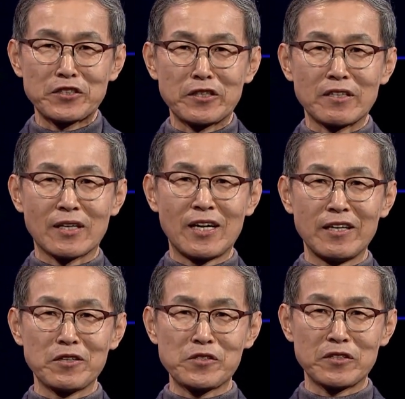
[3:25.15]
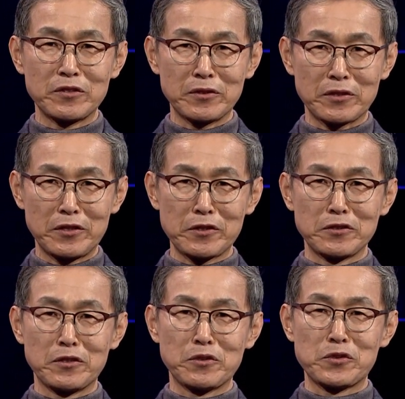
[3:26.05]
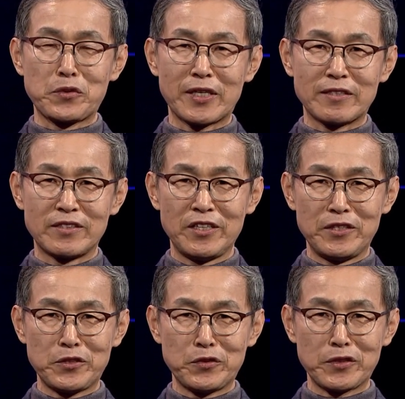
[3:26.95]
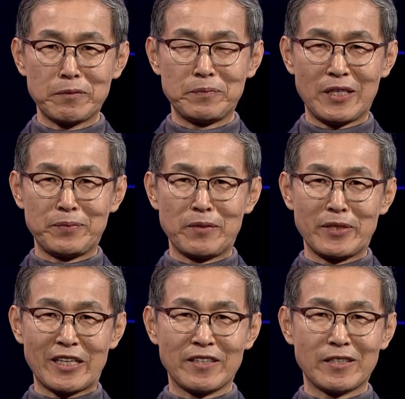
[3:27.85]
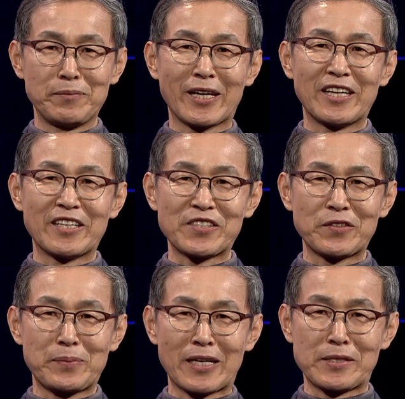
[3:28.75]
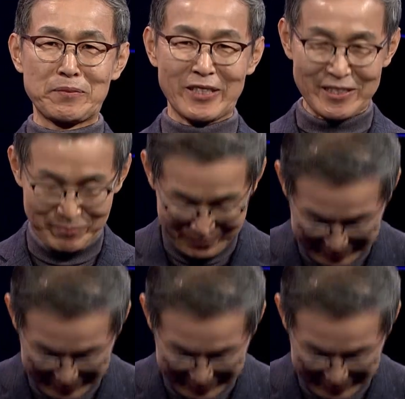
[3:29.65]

저는 그 카이러스 경영연구소의 최종혁 대표입니다. 여러분 뵙게 돼서 반갑습니다.